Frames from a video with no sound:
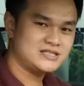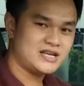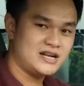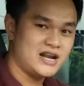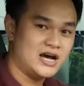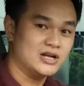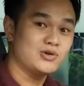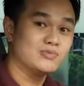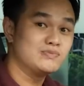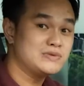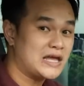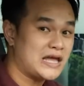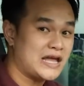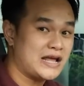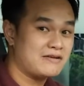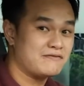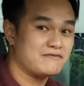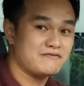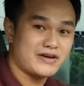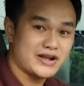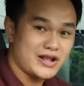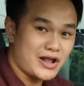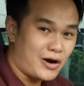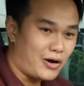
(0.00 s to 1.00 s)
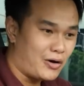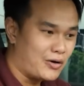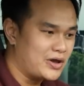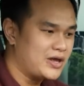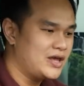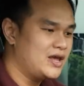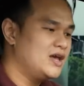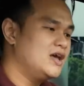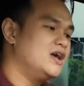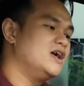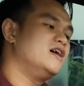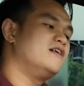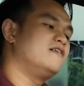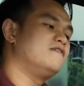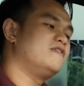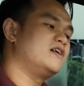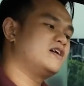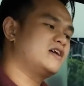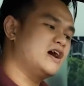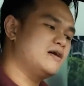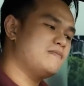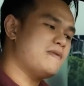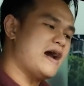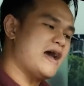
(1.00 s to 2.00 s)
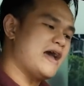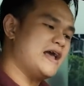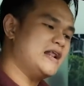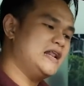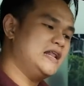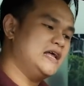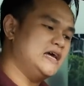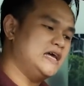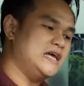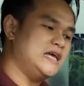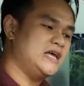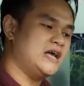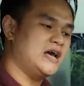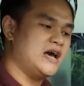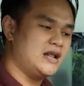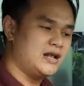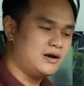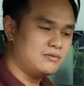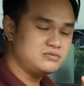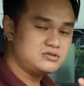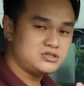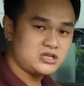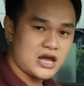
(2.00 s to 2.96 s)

sẽ đỡ tốn tiền vậy thôi về cơ bản thì hệ thống